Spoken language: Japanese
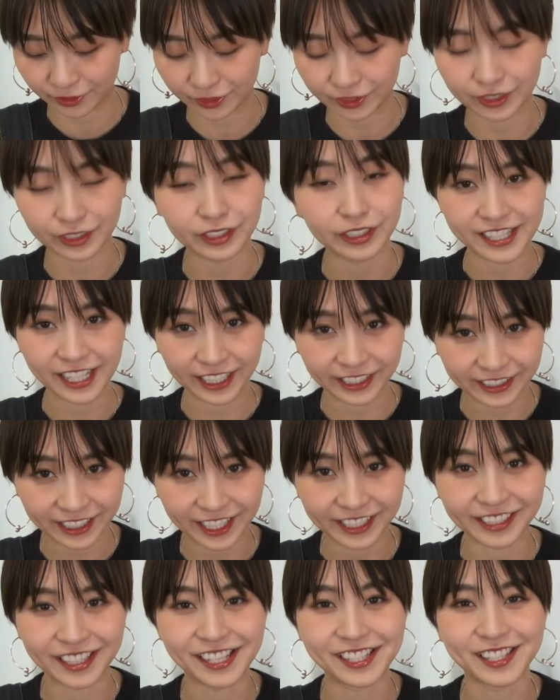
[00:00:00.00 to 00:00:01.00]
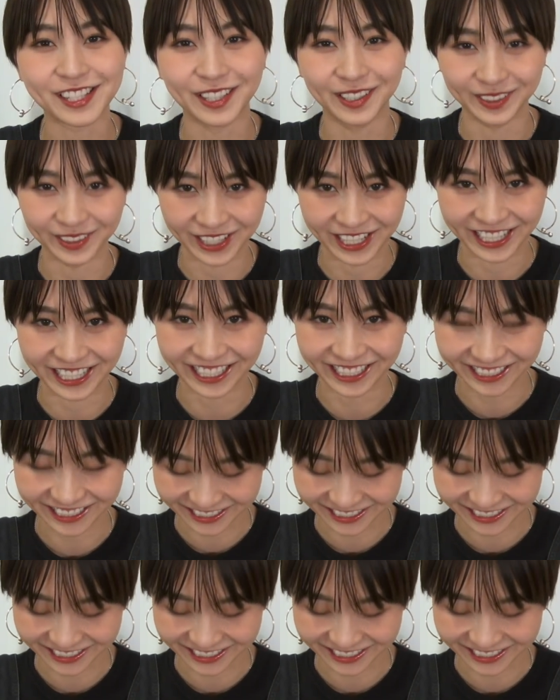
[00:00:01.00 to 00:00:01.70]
当残念ですよね